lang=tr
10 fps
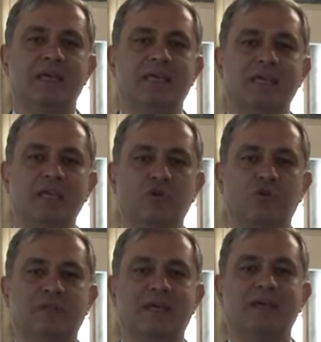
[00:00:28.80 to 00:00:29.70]
iyi
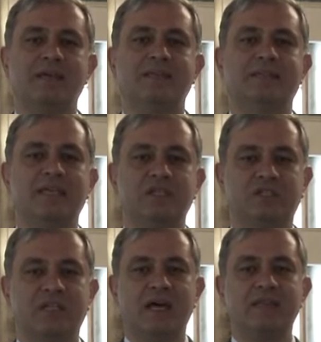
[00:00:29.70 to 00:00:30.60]
yönde
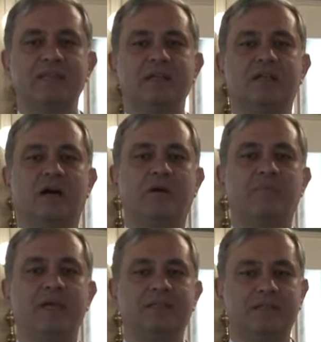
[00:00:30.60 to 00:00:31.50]
değiştiren
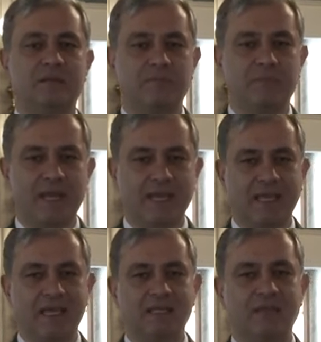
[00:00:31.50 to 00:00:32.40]
rahmet,
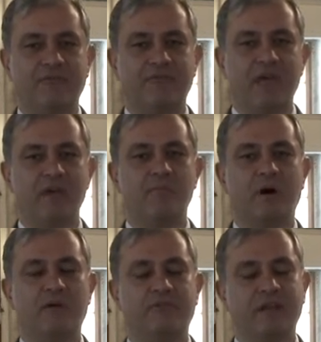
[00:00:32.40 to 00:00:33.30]
bereket ve
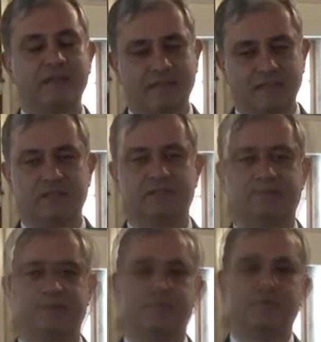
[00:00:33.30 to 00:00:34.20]
mağfiret ayıdır.
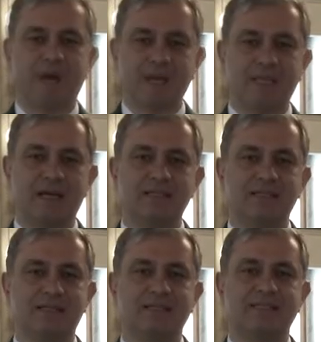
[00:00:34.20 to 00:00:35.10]
Bu aylar
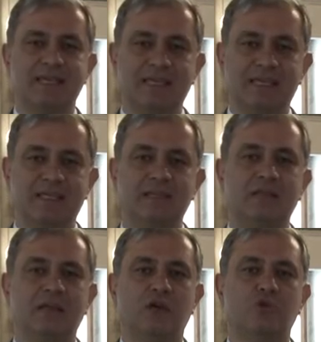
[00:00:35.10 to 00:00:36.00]

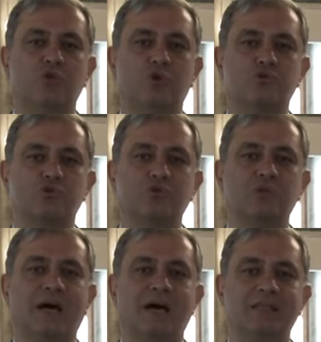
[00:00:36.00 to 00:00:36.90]
zenginin
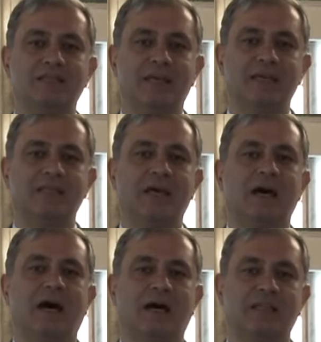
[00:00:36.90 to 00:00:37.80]
yoksulun halinden
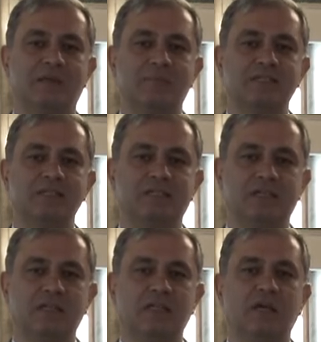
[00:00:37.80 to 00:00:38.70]
anlaması
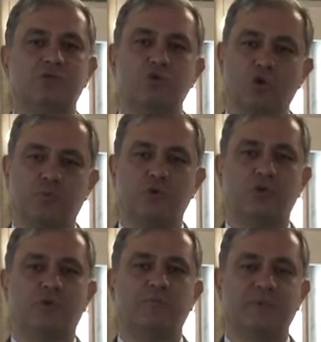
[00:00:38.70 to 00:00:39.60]
için çok
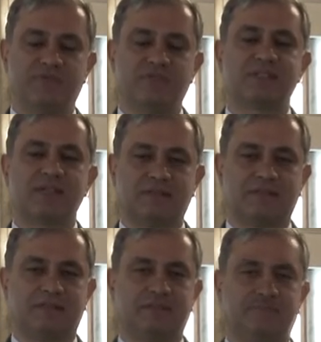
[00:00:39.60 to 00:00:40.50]
büyük bir
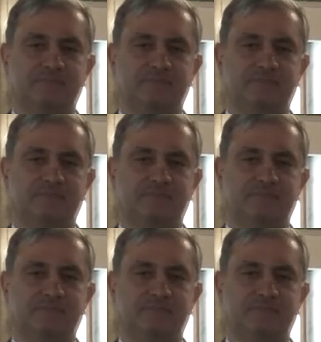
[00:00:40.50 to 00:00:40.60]
fırsattır.